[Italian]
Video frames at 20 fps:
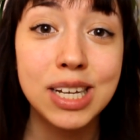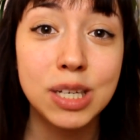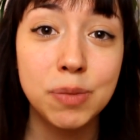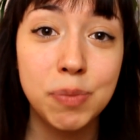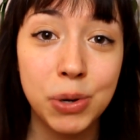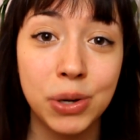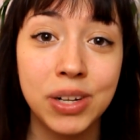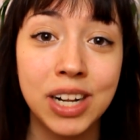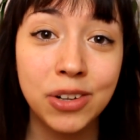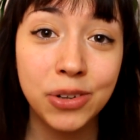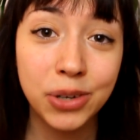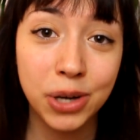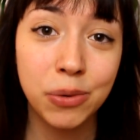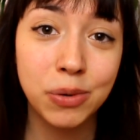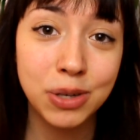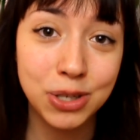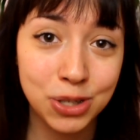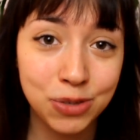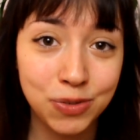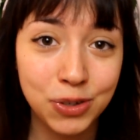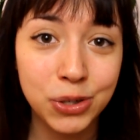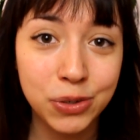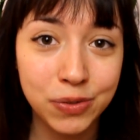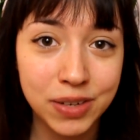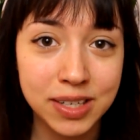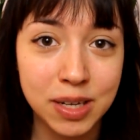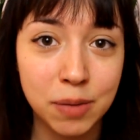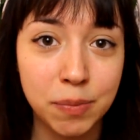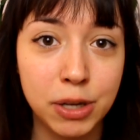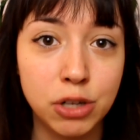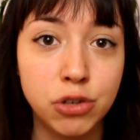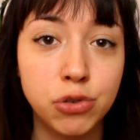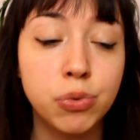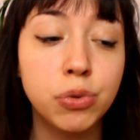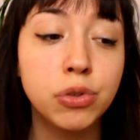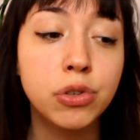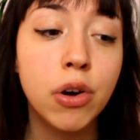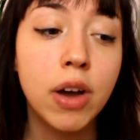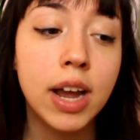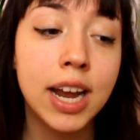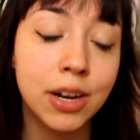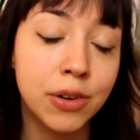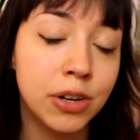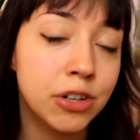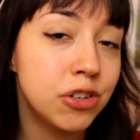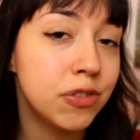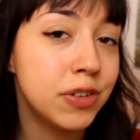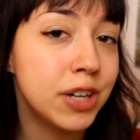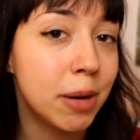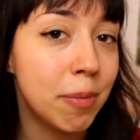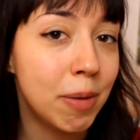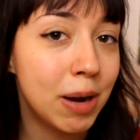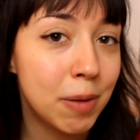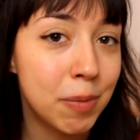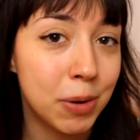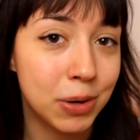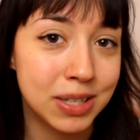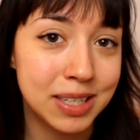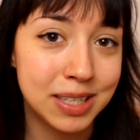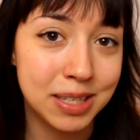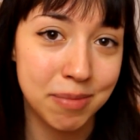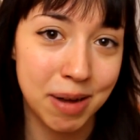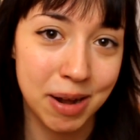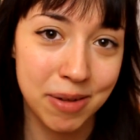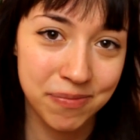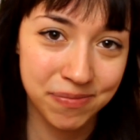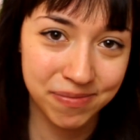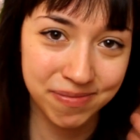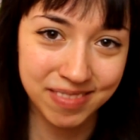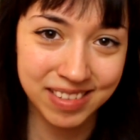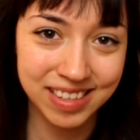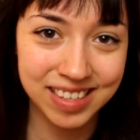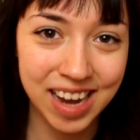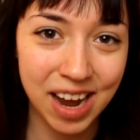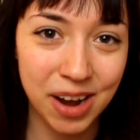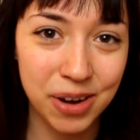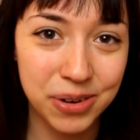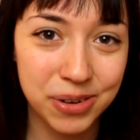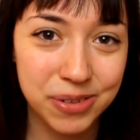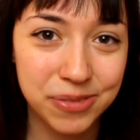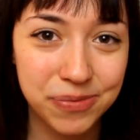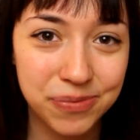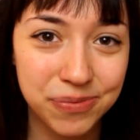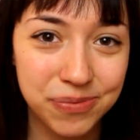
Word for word: spero tanto che questo video vi sia piaciuto e noi ci vediamo alla prossima. Ciao!